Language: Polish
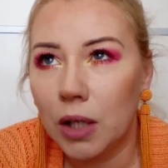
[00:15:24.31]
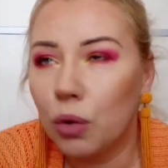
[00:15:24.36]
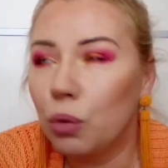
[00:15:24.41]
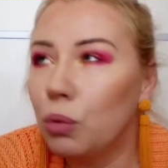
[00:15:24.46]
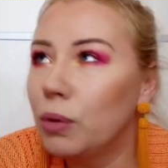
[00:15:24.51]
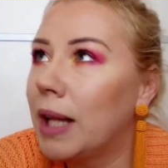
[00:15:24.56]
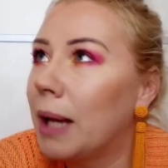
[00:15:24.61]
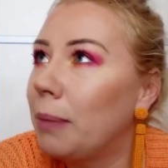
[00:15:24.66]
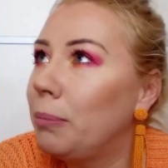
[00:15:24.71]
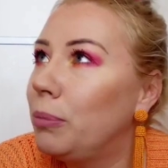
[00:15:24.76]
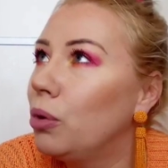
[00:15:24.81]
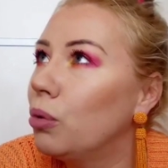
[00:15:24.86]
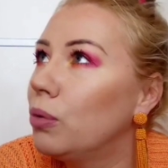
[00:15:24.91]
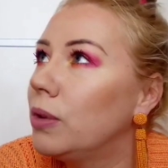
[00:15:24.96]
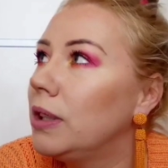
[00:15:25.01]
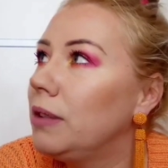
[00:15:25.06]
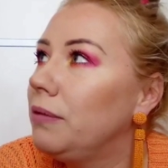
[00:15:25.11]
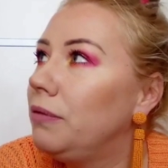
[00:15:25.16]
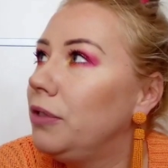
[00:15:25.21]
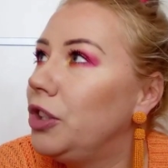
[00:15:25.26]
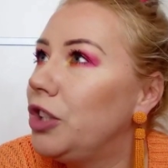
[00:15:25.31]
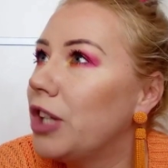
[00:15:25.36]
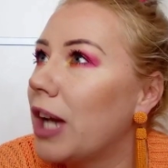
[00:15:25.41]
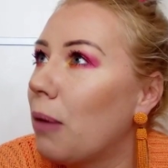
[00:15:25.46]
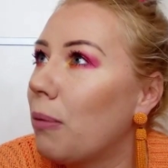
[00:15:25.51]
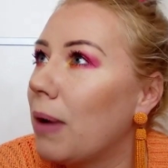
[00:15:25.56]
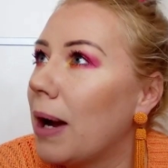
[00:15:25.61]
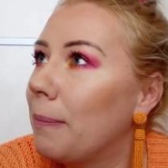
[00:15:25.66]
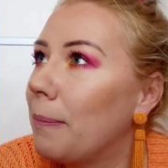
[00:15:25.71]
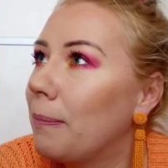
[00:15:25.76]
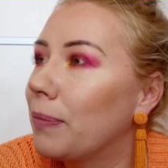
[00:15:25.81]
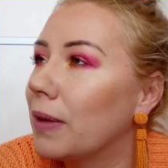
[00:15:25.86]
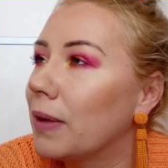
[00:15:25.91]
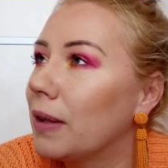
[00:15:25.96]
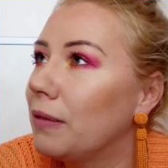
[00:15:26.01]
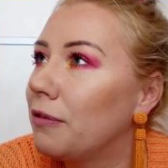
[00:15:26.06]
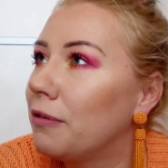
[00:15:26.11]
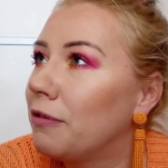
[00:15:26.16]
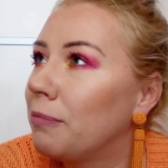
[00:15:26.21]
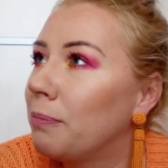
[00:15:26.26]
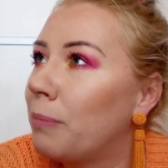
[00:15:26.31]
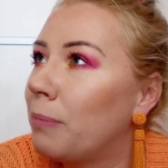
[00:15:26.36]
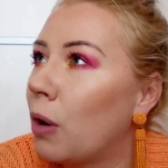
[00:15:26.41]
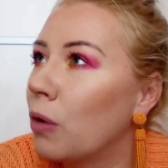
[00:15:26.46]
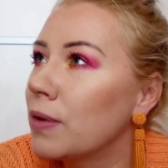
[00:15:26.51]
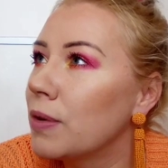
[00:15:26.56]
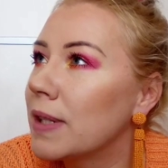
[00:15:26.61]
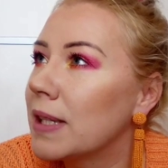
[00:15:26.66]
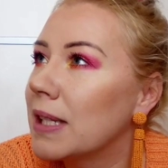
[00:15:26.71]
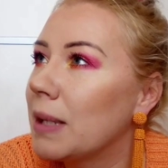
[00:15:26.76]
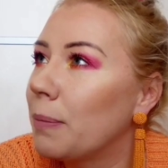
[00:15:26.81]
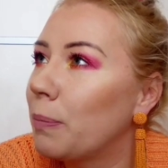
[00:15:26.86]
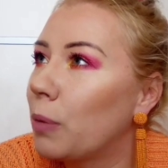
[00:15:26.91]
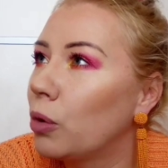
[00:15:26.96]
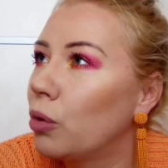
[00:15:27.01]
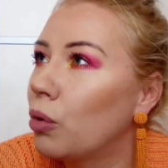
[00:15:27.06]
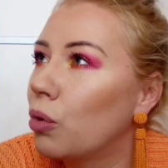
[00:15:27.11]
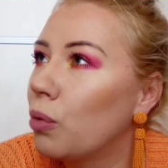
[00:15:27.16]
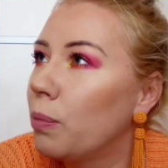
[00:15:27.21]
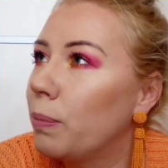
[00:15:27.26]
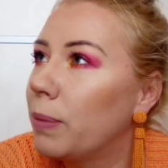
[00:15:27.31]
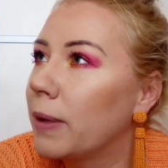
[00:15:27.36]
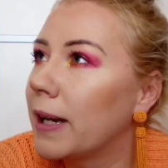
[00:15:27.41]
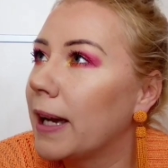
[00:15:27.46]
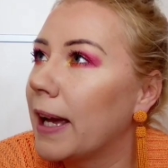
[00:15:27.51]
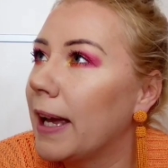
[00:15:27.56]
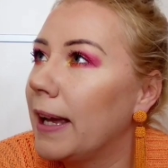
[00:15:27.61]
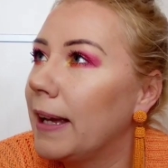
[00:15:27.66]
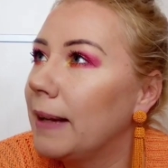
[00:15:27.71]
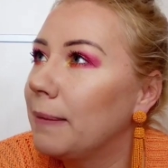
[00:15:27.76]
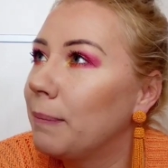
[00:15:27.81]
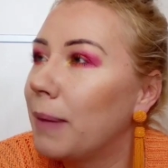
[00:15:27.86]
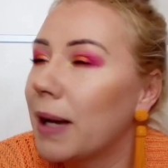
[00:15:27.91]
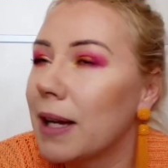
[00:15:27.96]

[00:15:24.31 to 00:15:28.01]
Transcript: y, Huda Beauty widziałam w Polsce podróbkę,